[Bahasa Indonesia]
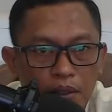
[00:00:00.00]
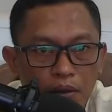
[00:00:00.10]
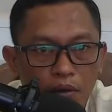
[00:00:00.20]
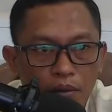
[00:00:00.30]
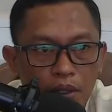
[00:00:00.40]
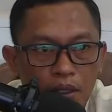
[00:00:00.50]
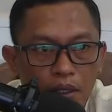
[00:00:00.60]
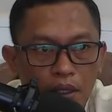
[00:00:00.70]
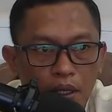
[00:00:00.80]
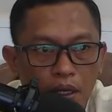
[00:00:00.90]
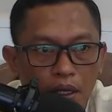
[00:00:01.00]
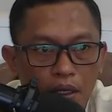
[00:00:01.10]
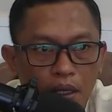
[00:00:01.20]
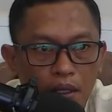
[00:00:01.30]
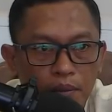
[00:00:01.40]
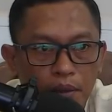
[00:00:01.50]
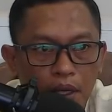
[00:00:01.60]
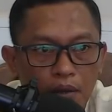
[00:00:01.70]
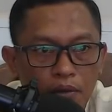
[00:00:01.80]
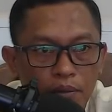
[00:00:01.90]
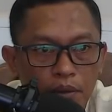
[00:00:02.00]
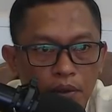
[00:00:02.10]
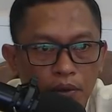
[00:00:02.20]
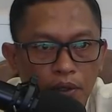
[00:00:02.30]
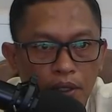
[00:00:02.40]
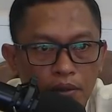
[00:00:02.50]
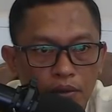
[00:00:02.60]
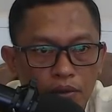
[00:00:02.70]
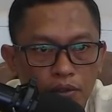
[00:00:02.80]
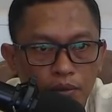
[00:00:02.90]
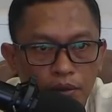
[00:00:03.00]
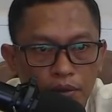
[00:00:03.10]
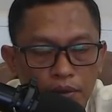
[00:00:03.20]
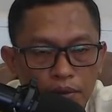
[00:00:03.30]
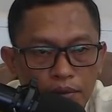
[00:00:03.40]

nomor kendaraan dari pelaku pengeroyokan tersebut.